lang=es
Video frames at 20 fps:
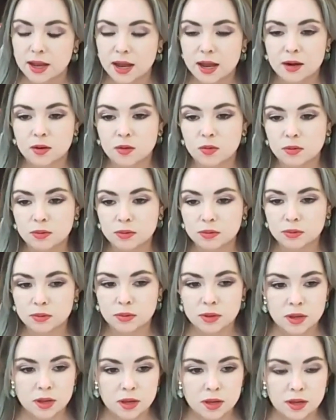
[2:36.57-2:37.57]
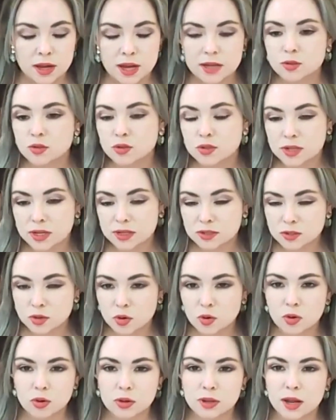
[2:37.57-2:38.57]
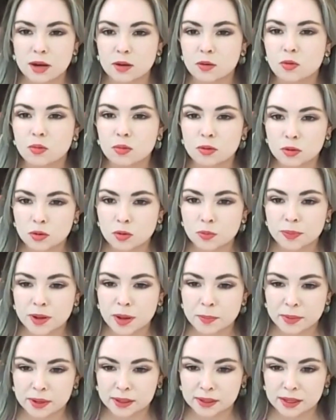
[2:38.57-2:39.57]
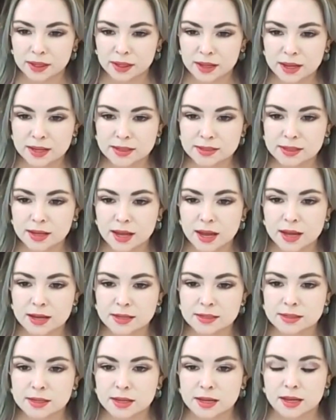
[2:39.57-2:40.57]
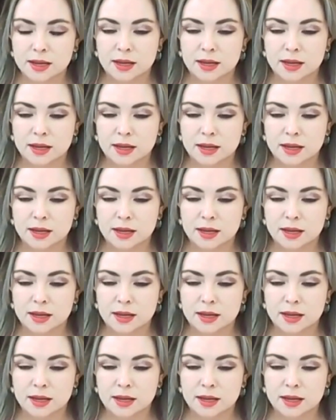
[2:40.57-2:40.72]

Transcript: ¿Alguna asociación, algún club que pertenezcas